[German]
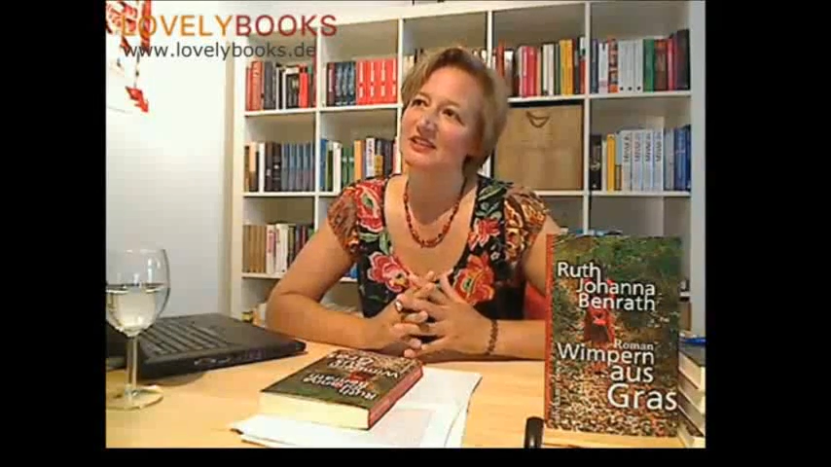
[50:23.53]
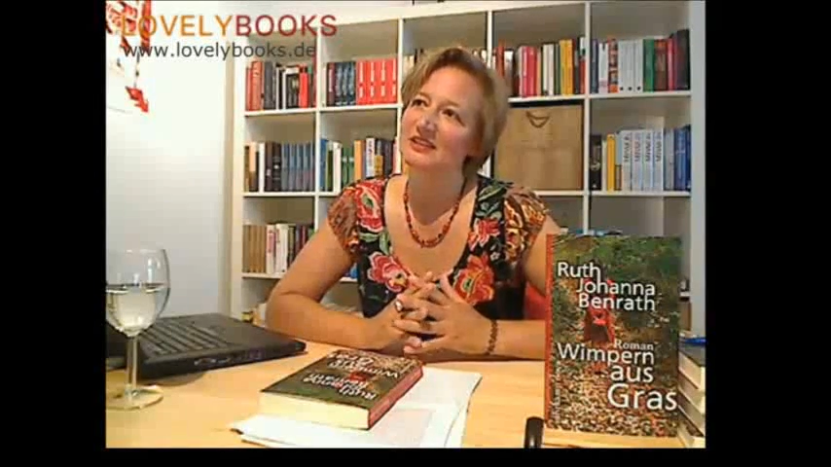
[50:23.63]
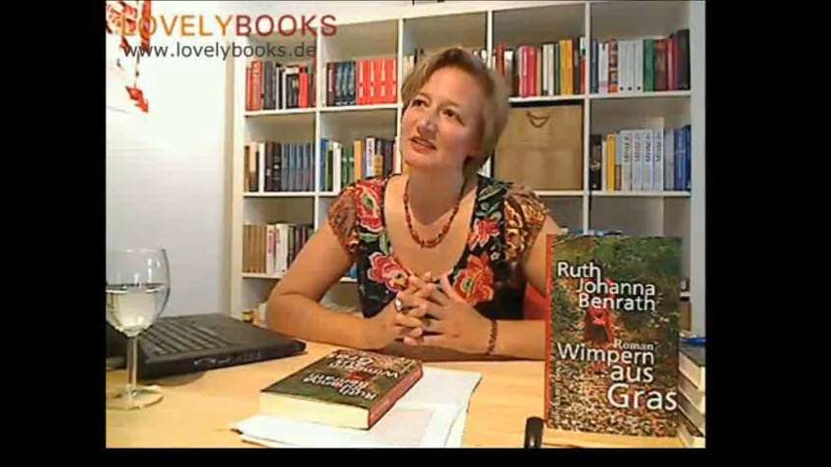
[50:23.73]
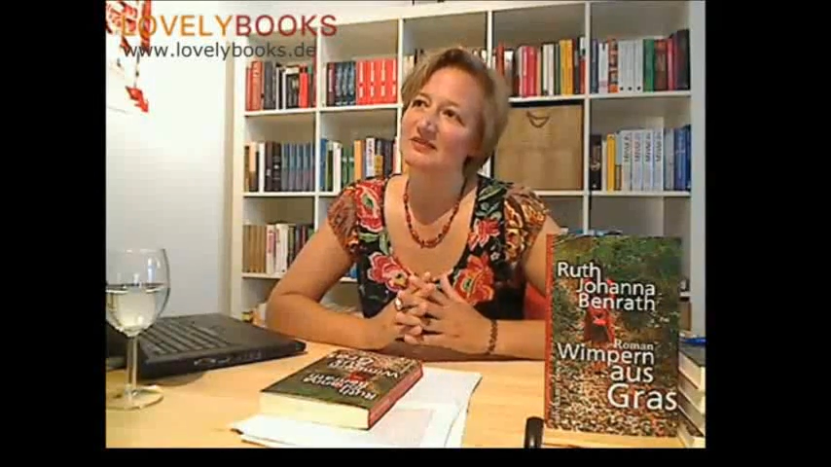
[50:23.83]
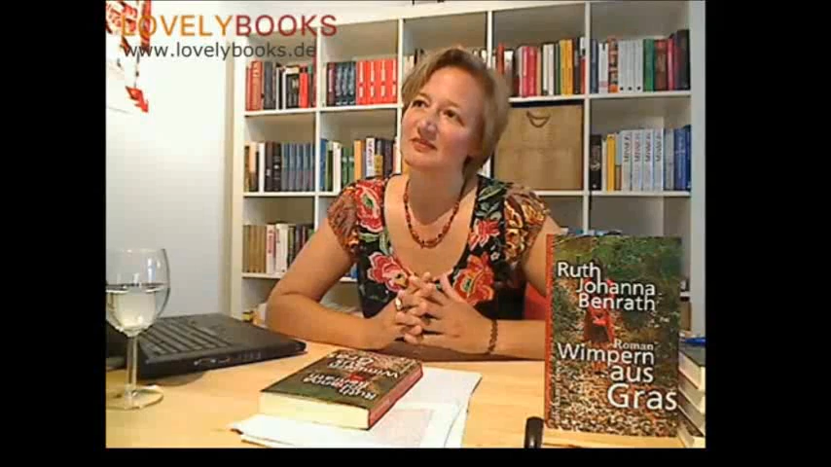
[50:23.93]

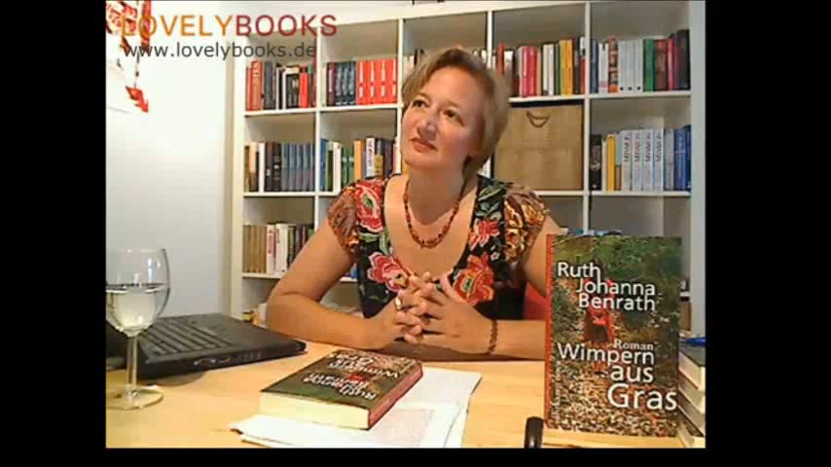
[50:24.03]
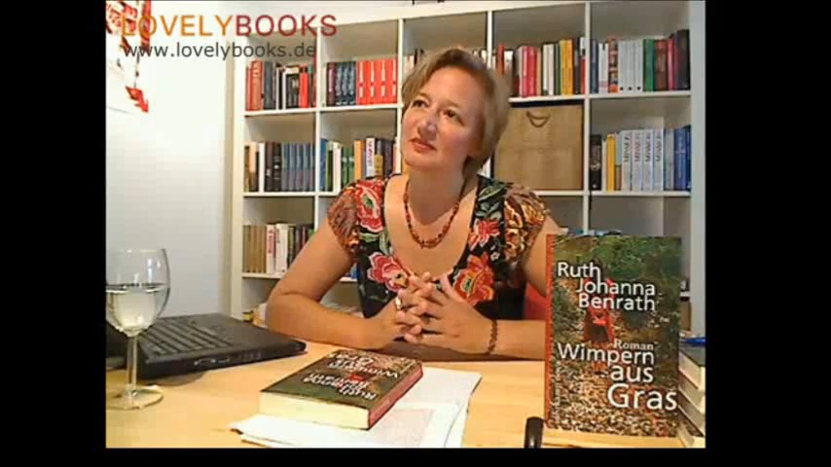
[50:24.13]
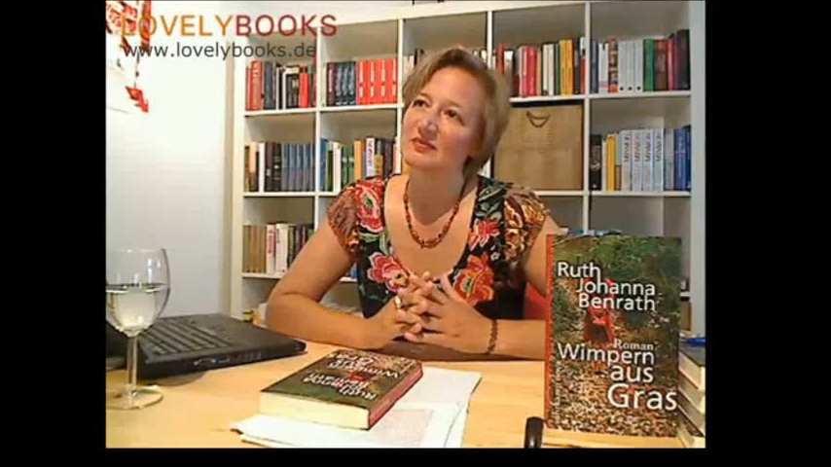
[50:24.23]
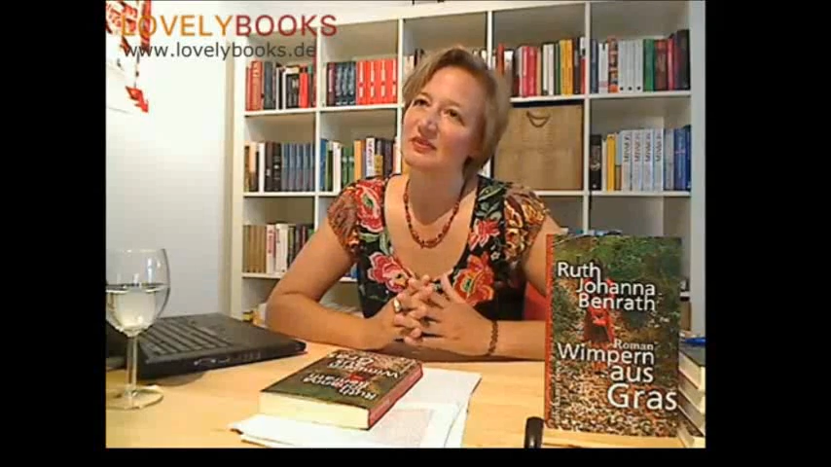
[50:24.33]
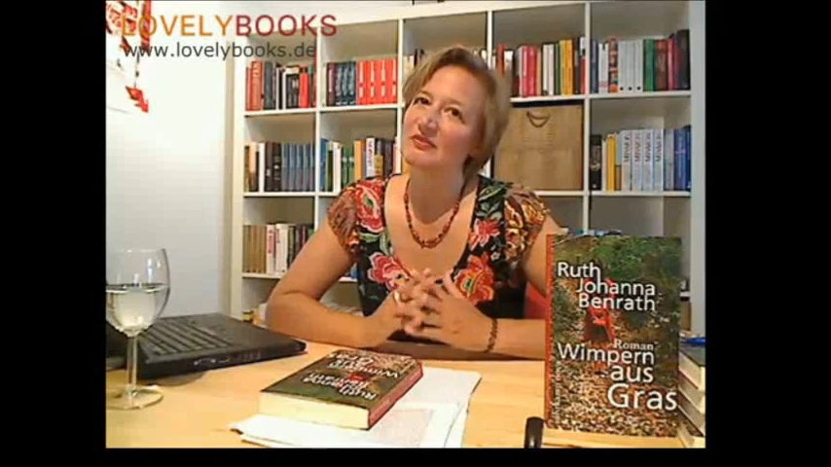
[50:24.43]
ähm,
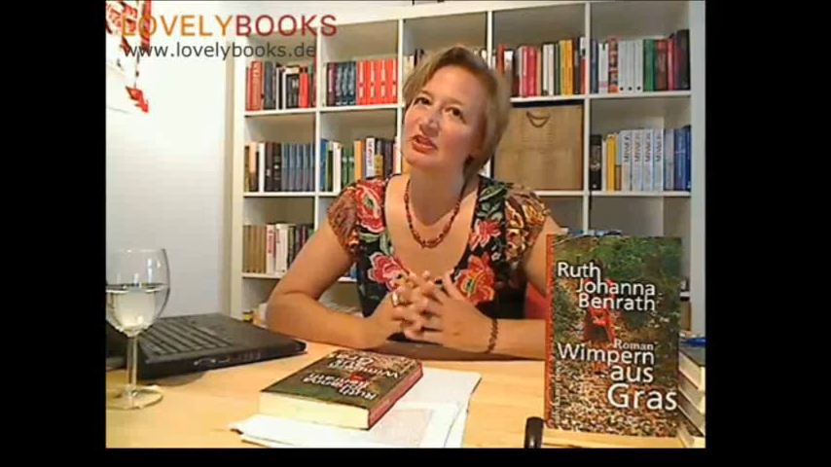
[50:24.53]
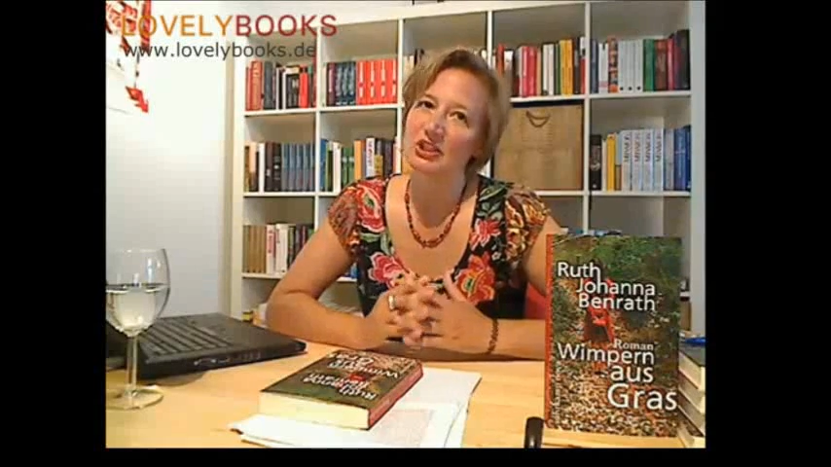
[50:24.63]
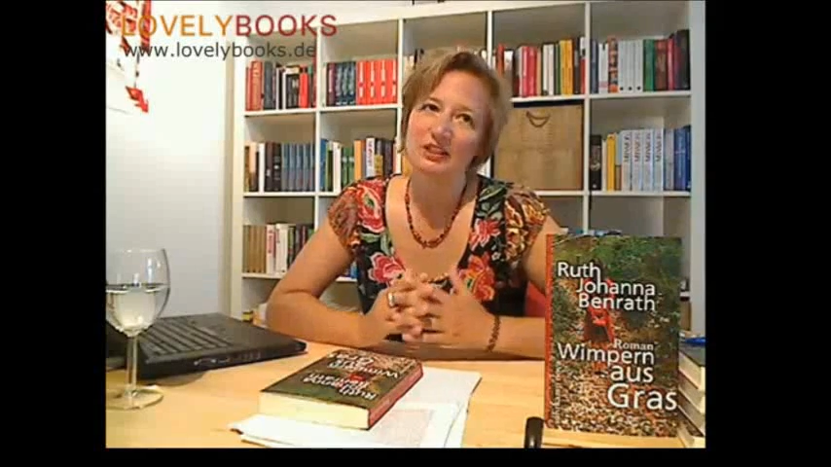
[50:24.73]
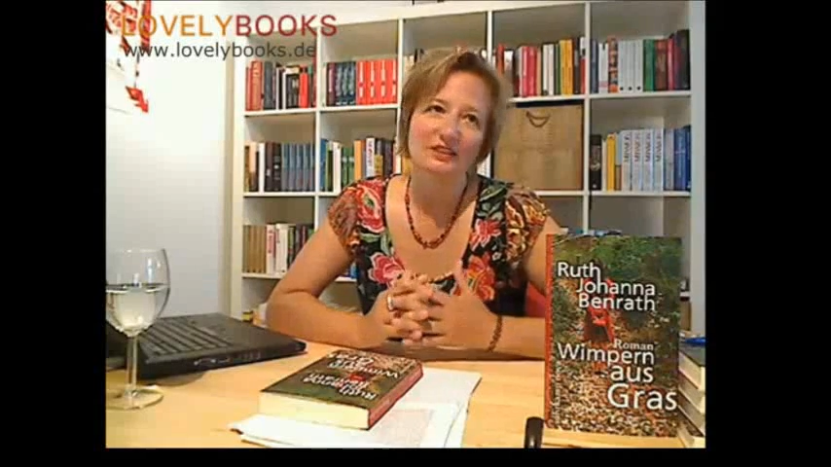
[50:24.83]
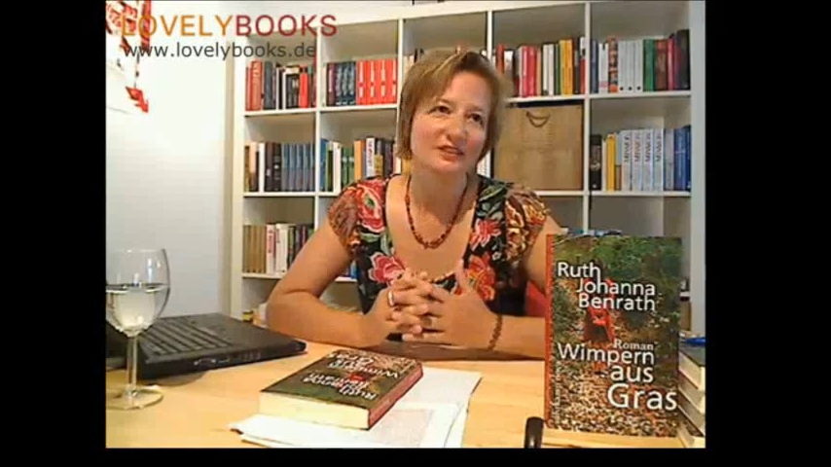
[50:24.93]

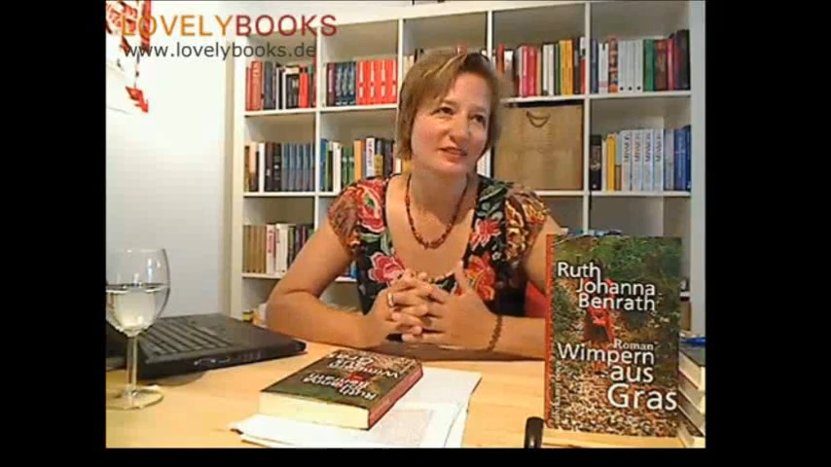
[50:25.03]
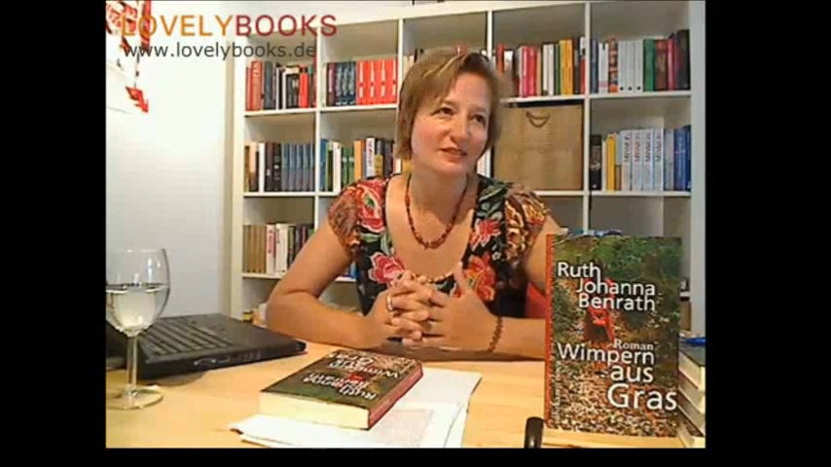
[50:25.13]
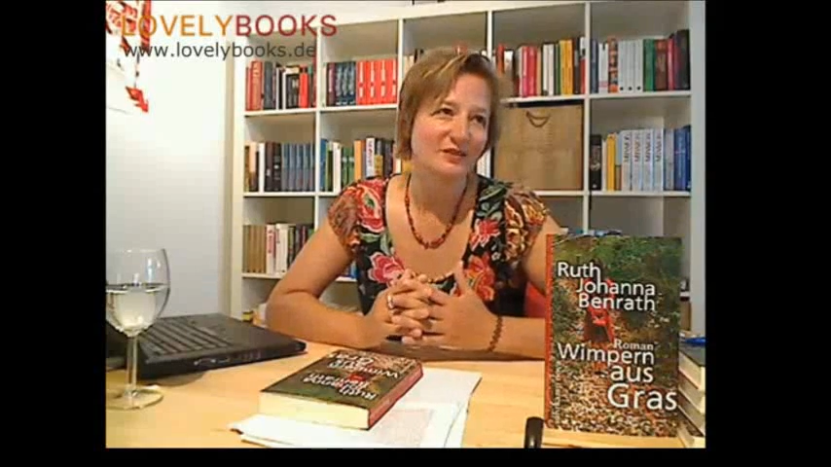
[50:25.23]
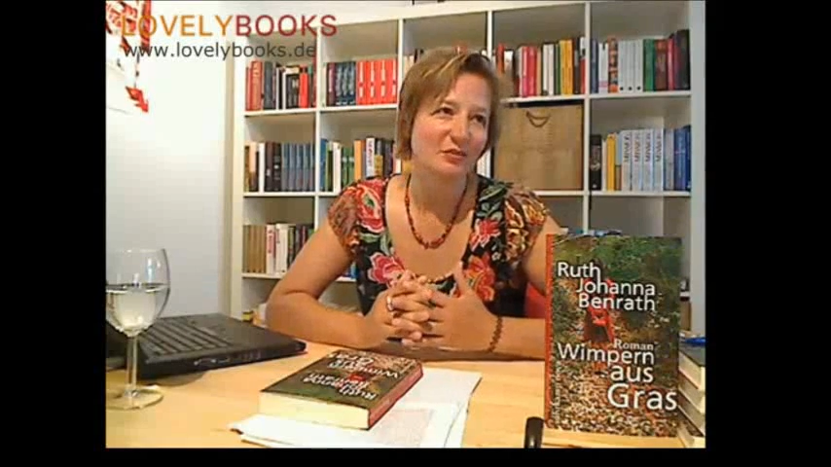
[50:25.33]
Verständnis